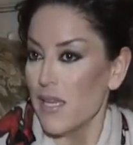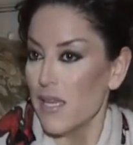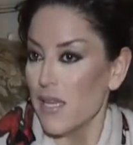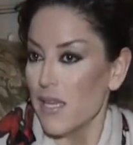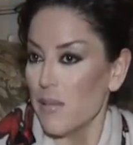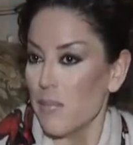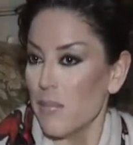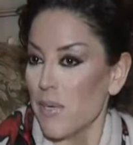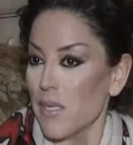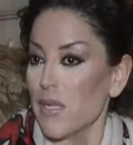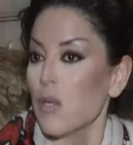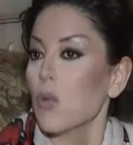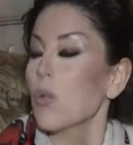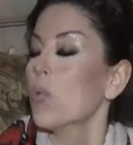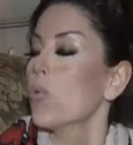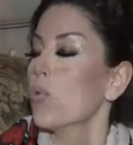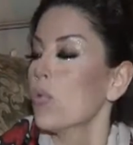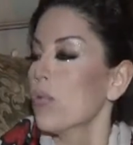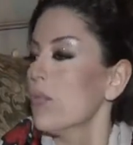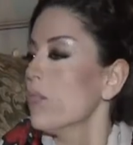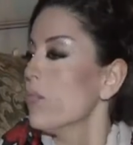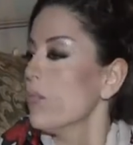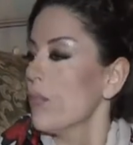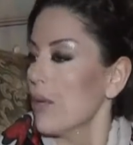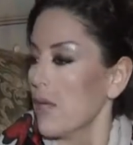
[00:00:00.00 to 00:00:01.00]
e, bana
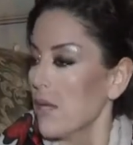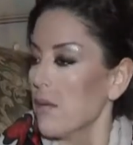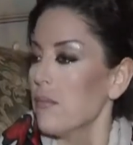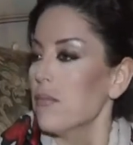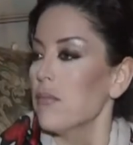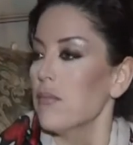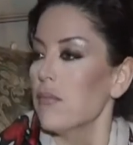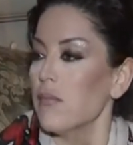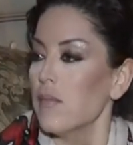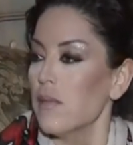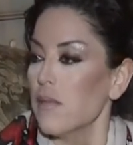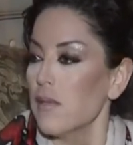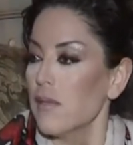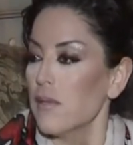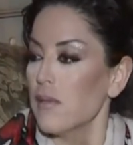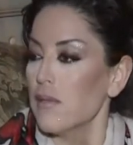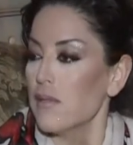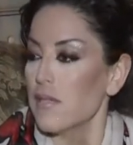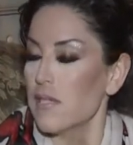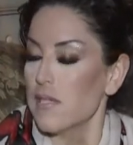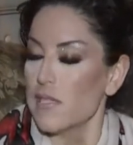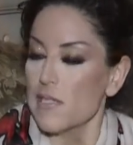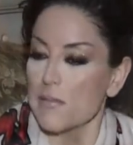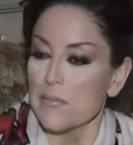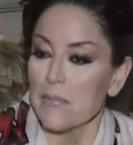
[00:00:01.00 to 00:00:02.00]
uygun benim
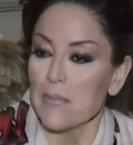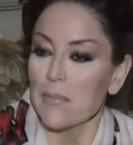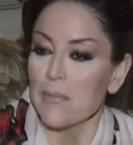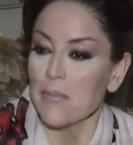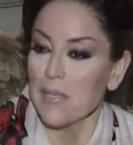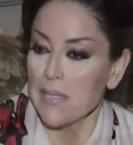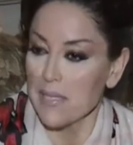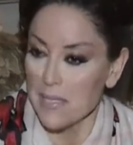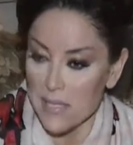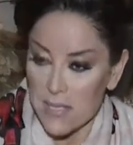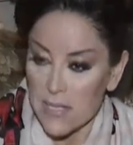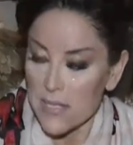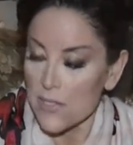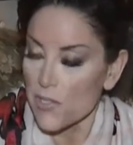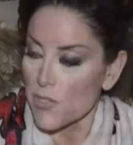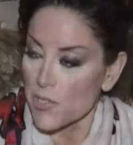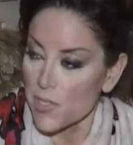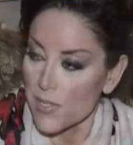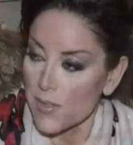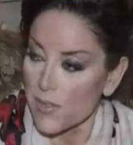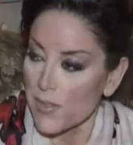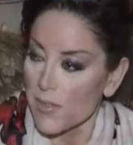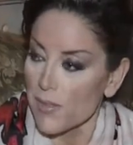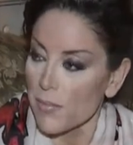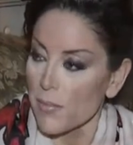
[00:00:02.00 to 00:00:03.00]
e, sesimi bildiği
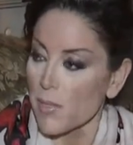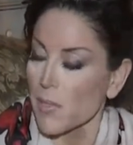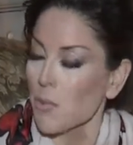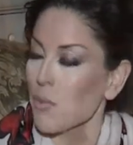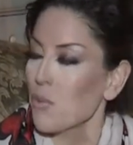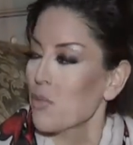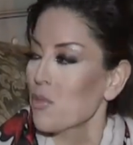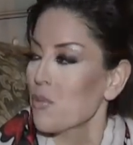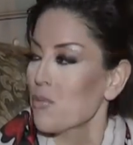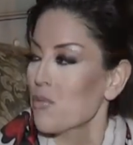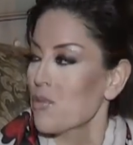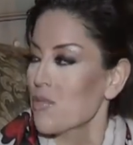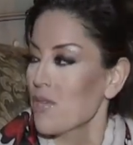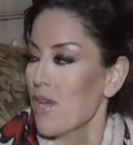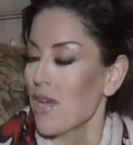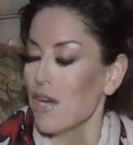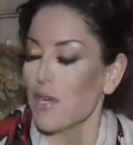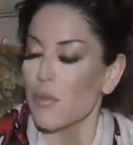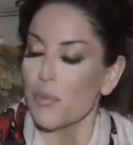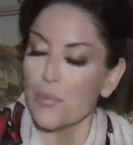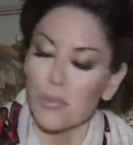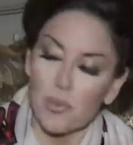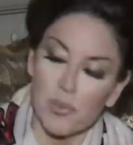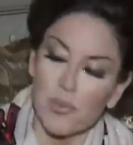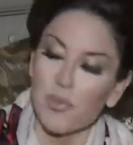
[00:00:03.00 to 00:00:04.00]
için bana uygun bir
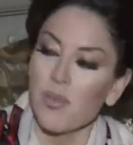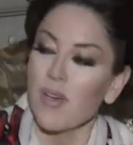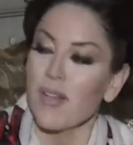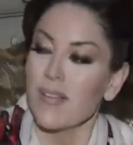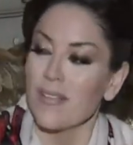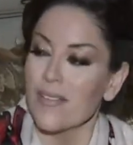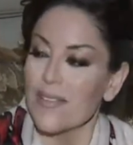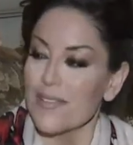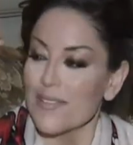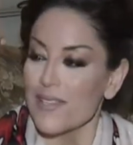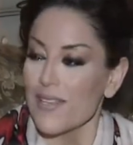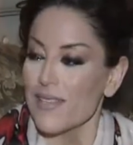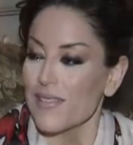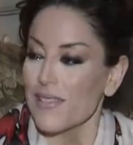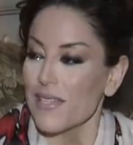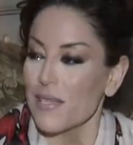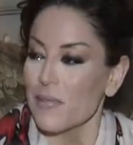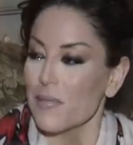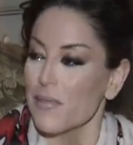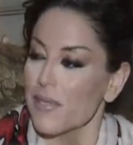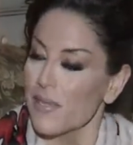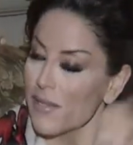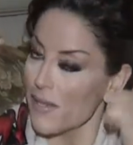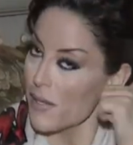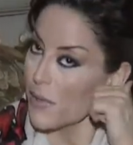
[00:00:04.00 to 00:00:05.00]
şarkı bulduğu anda
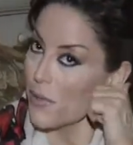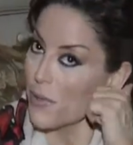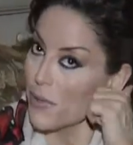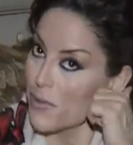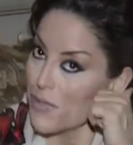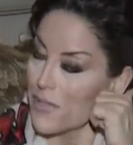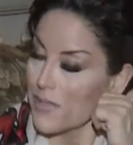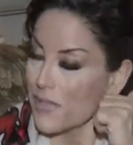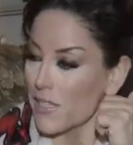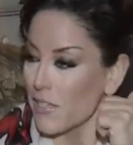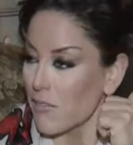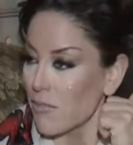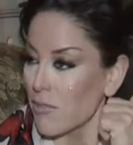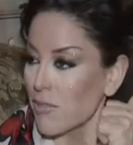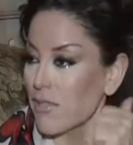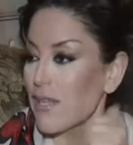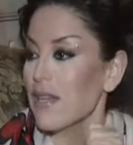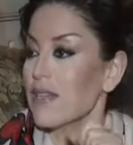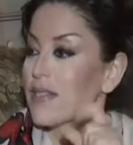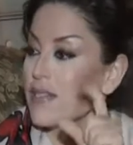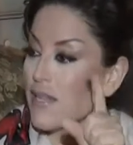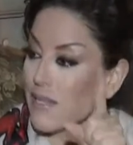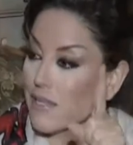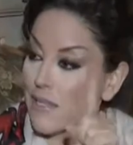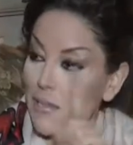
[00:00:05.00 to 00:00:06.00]
zaten hemen alo diye telefon
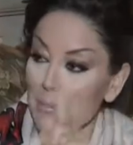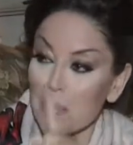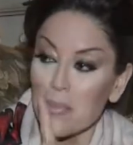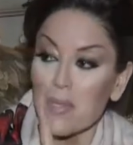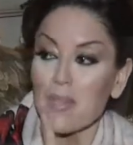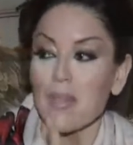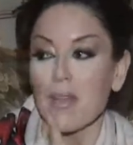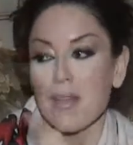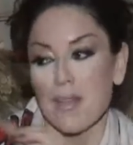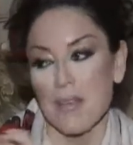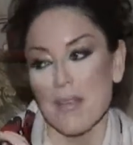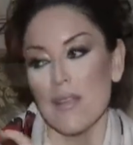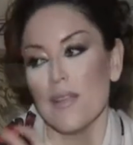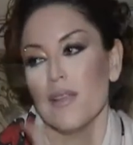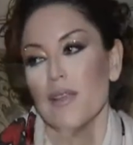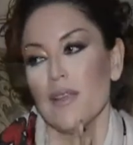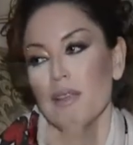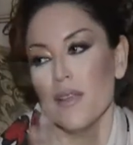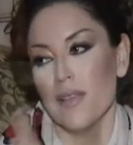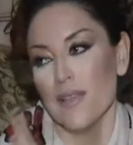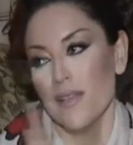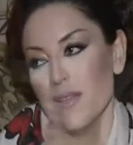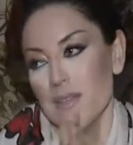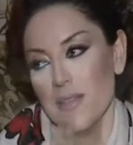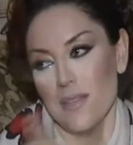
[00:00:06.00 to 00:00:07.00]
eder. Zaten bir tane
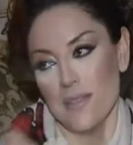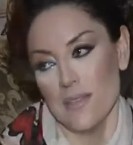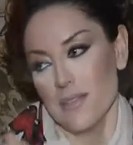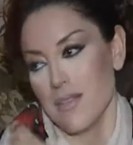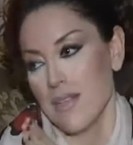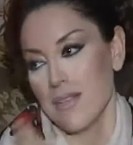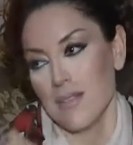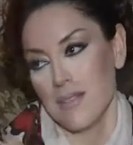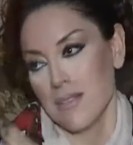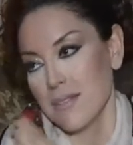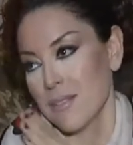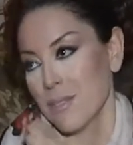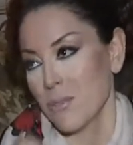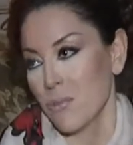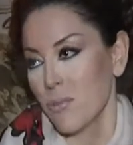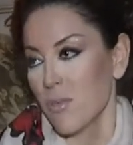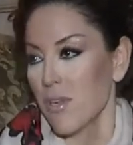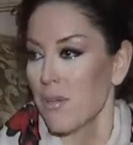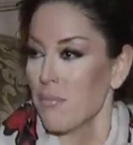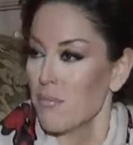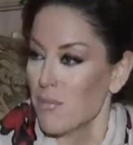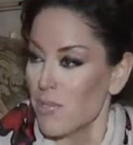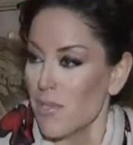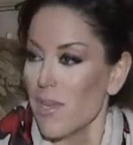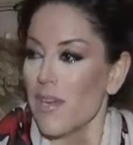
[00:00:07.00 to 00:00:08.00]
sandıkta
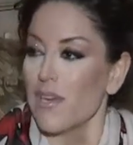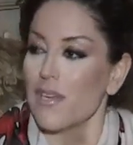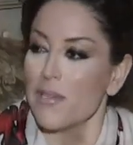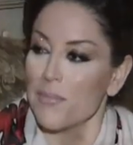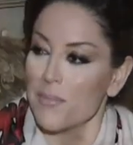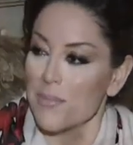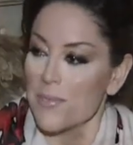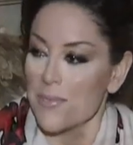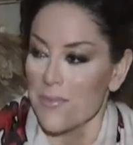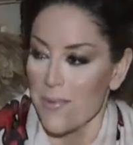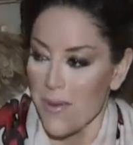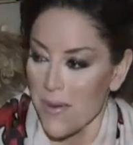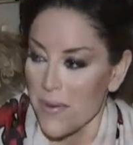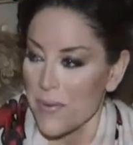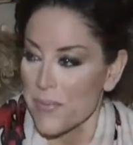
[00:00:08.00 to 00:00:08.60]
duran bir şarkımız var.